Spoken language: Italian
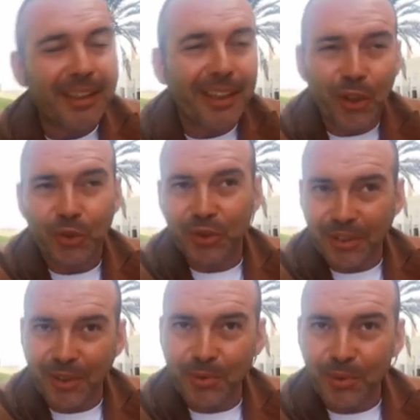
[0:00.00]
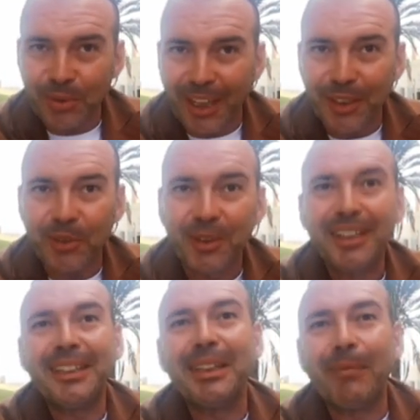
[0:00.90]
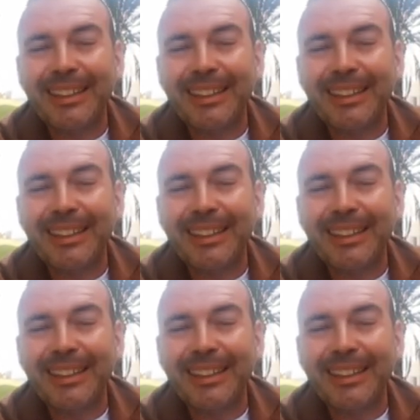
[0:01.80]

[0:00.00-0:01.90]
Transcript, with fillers: Anche io sono stato accusato di